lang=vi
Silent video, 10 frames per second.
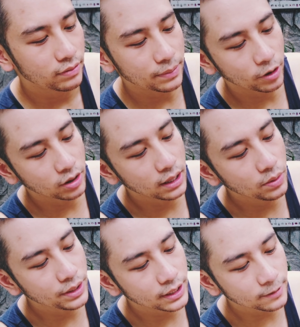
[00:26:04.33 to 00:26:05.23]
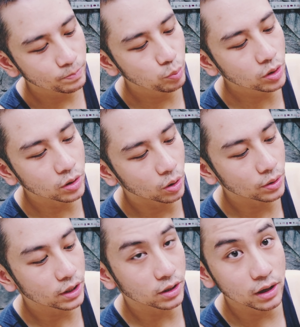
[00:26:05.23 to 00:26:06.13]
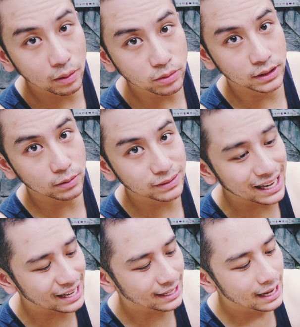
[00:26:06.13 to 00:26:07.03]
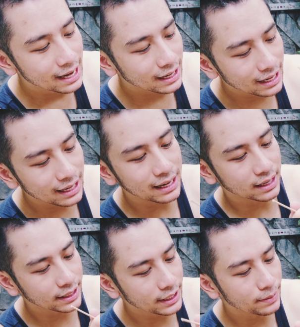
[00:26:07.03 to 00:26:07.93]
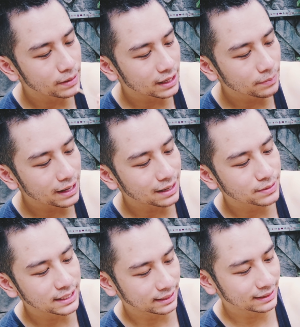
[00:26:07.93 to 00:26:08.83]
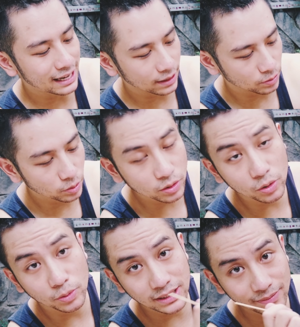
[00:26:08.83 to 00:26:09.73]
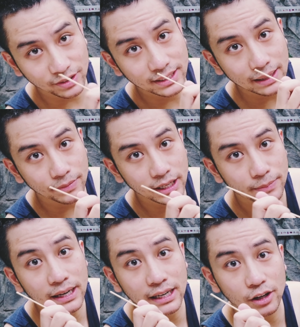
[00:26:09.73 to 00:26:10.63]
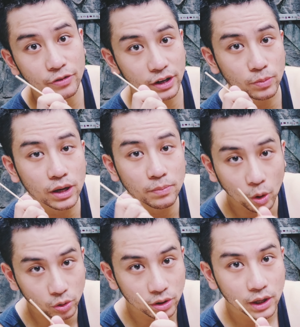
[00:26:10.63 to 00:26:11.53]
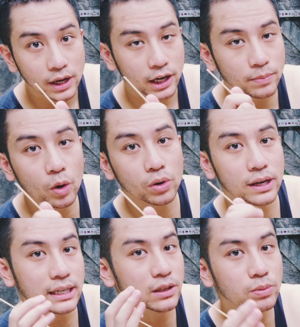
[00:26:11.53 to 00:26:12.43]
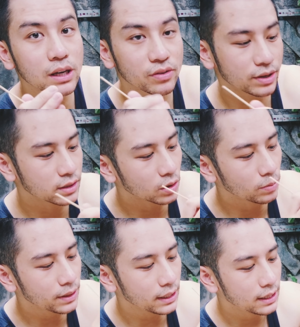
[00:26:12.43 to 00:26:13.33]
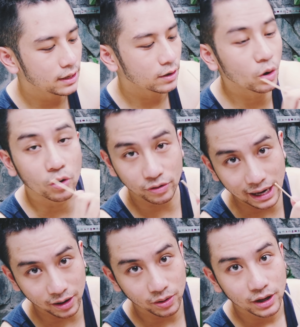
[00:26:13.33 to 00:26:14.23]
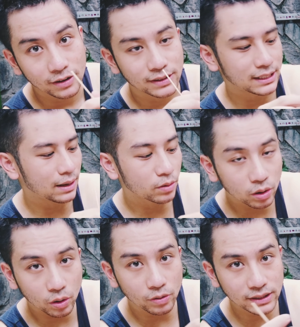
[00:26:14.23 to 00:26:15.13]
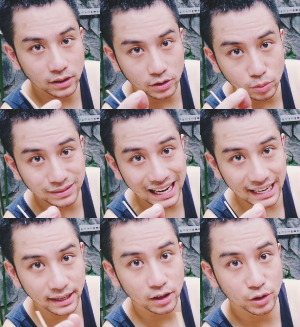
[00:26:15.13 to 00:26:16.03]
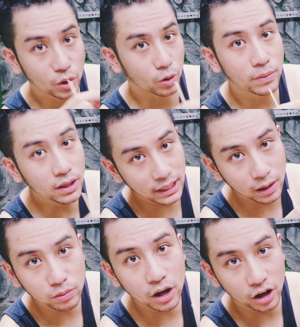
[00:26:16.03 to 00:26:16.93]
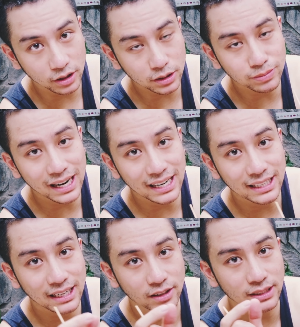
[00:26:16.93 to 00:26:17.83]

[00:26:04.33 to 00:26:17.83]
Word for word: Và mọi người lưu ý nhé, poodle thì có lông ở trong tai, nên là khi mà các bạn làm sạch tai của poodle 100% ấy, thì các bạn cần phải có một cái bột. Cái bột này giống như là phấn rôm ấy, đổ vào và sẽ làm khô, và sau đó dùng tay nhổ bớt cái lông con ở trong tai ra.